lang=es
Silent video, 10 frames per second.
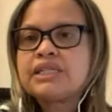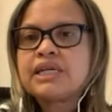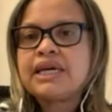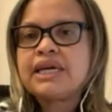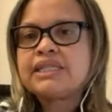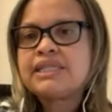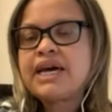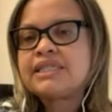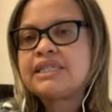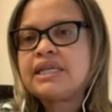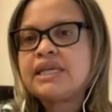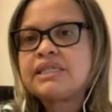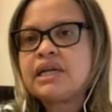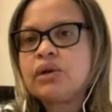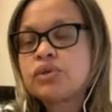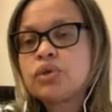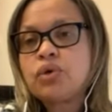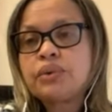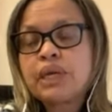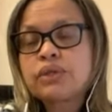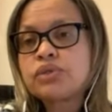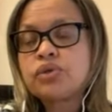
que se hacen desde los gobiernos